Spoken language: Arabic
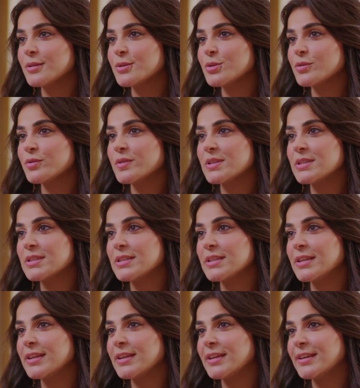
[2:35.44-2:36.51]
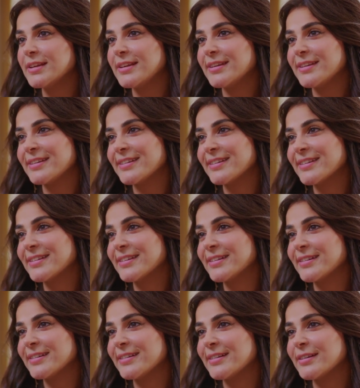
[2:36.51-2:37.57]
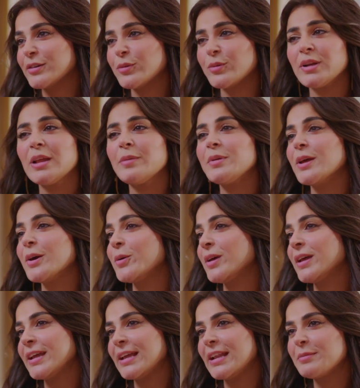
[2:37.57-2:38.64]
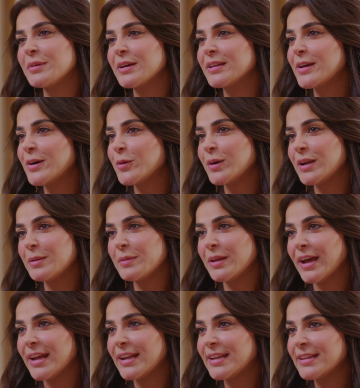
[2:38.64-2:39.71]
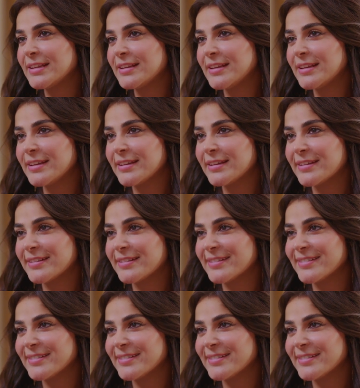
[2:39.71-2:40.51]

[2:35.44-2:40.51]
شوف ازاي والنبي يا اخويا كلامك ده هو اللي بيحل الدنيا